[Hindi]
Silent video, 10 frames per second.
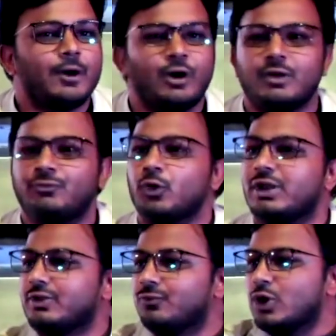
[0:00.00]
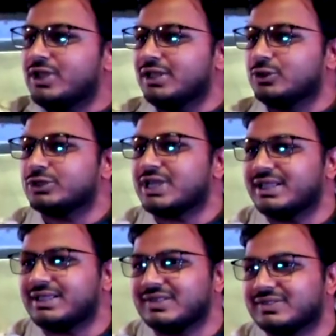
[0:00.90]
और वो वो खेल
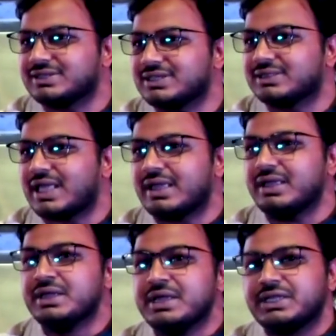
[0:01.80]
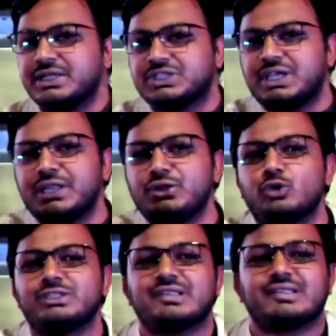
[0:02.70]
2021 तक चलता है कि
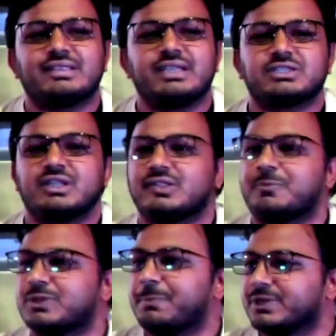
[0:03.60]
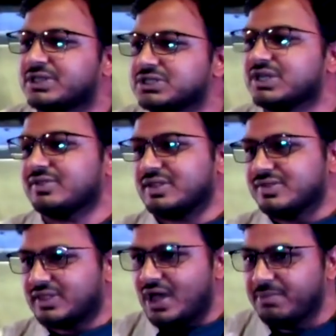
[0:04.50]
जेएनयू जैसे देश के सबसे प्रतिष्ठित
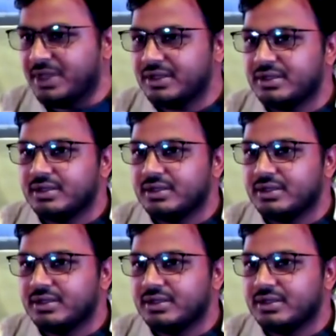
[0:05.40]
संस्थान में